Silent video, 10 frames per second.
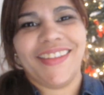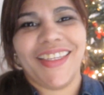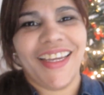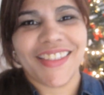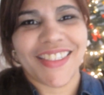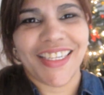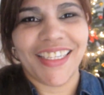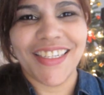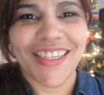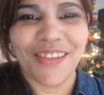né?
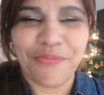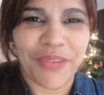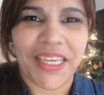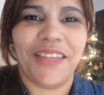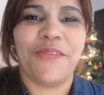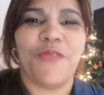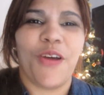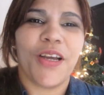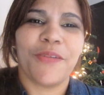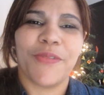Seria um pequeno
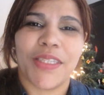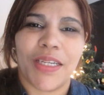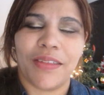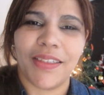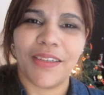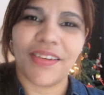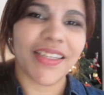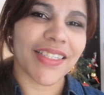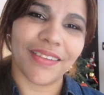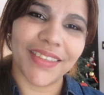vlog mostrando a
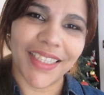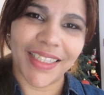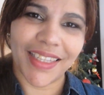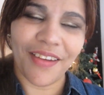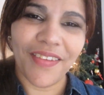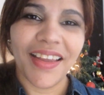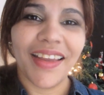decoração de Natal